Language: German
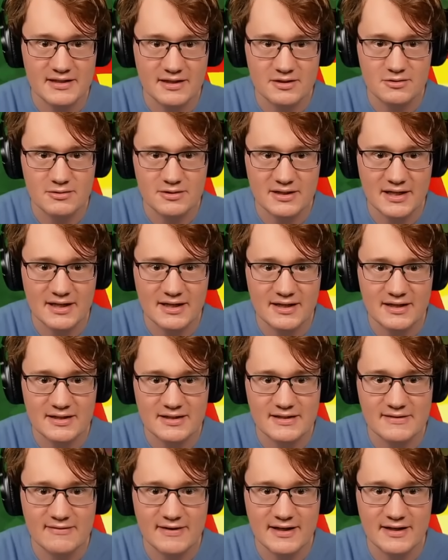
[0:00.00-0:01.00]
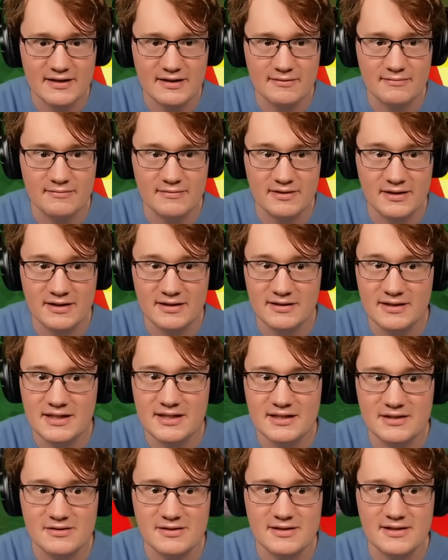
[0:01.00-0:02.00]
Achtung, drei, ja. zwei, denn
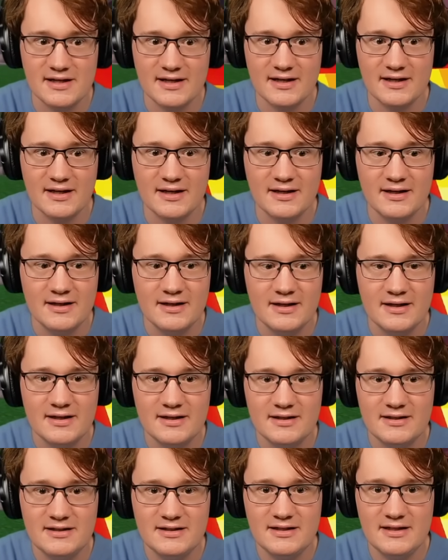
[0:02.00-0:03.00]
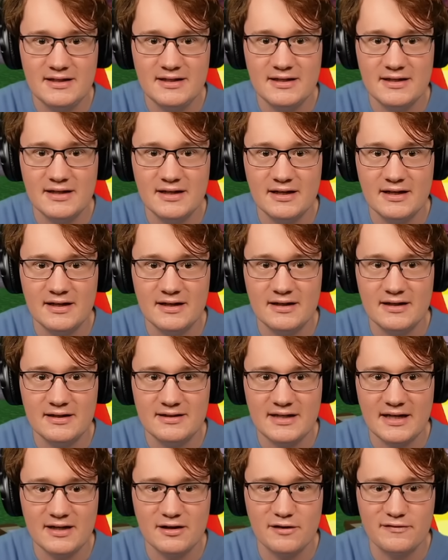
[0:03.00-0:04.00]
nicht, dass uns nachher die äh,
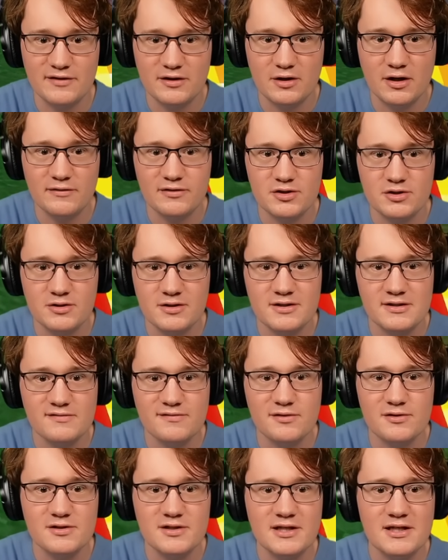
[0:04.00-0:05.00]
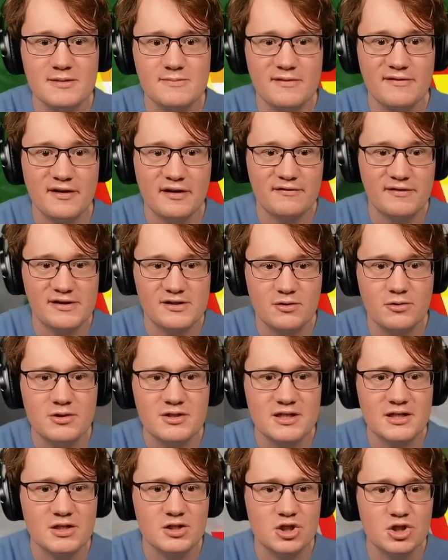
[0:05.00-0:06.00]
Decke auf den Kopf stürzt. Funktioniert es perfekt, fällt
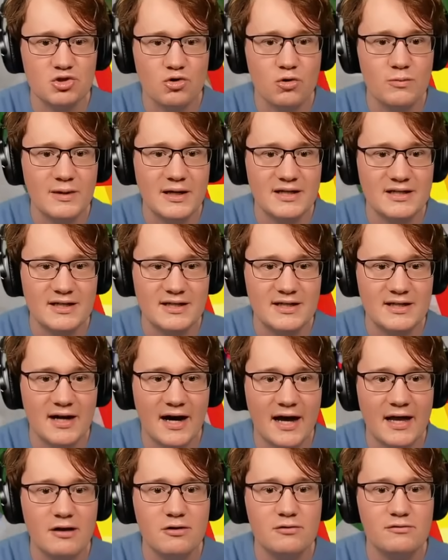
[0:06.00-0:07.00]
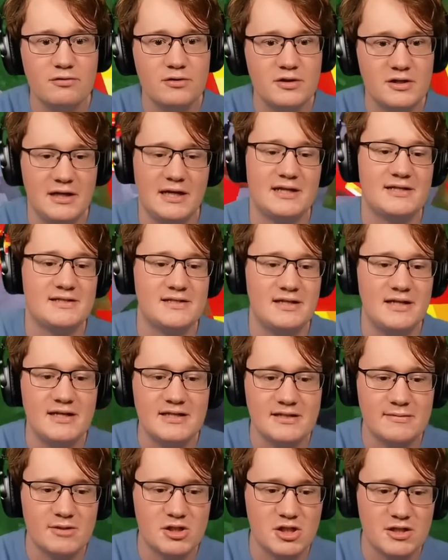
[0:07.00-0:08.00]
runter. Strom geht dann hier an und würde jetzt die
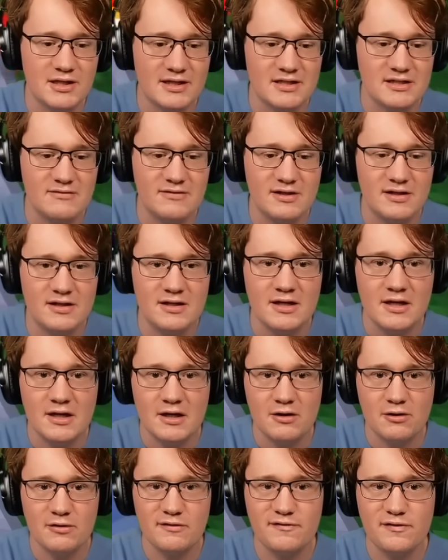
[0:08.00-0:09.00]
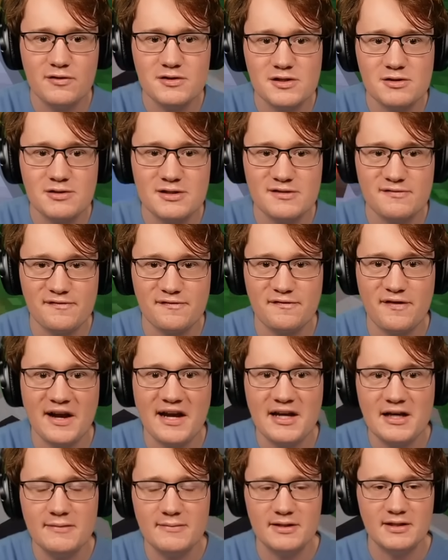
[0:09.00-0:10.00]
nächste Maschine aktivieren. Und Fuchs, du hast
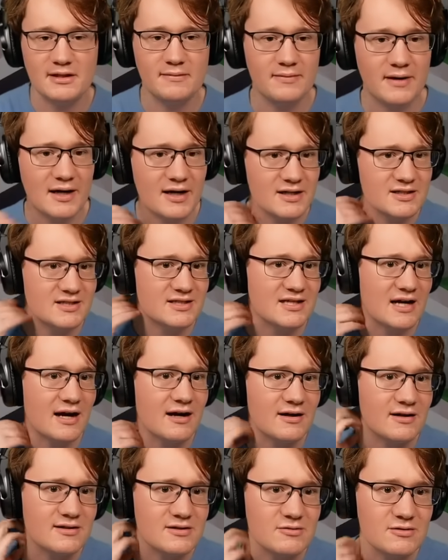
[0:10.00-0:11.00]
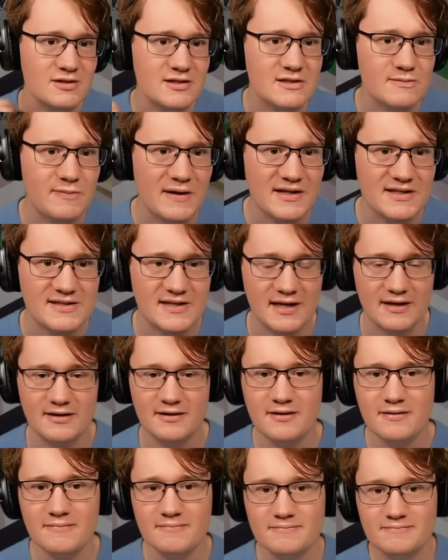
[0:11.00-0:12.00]
Pfeile mitgebracht, Targets und Dispenser,
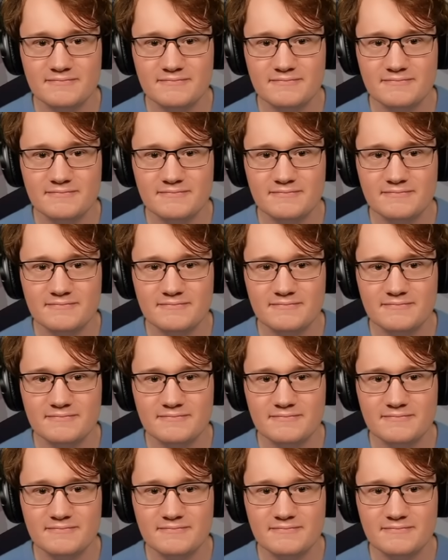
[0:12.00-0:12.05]
ne?